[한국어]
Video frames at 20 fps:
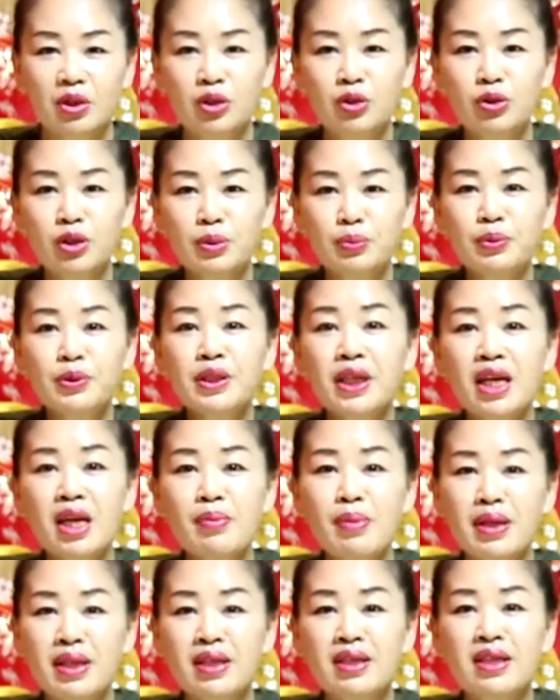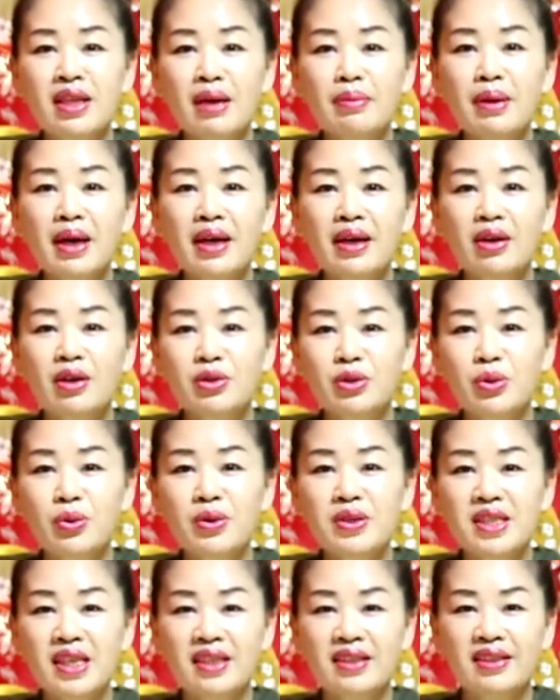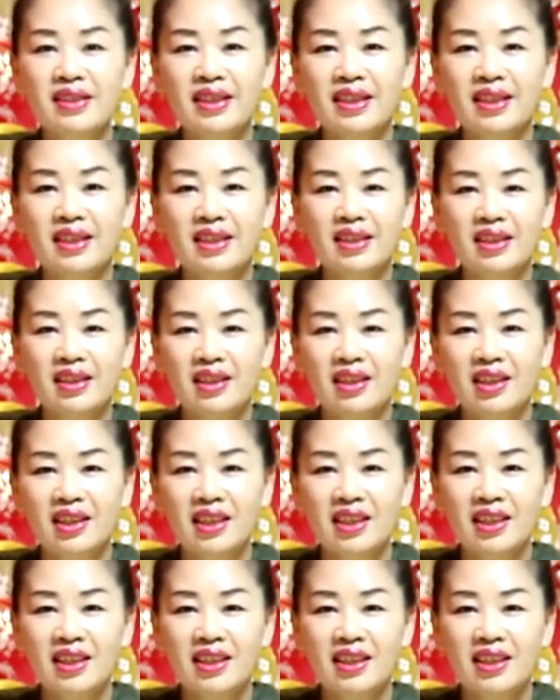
듣고 싶은 얘기만 듣나 봐요 소원자들이.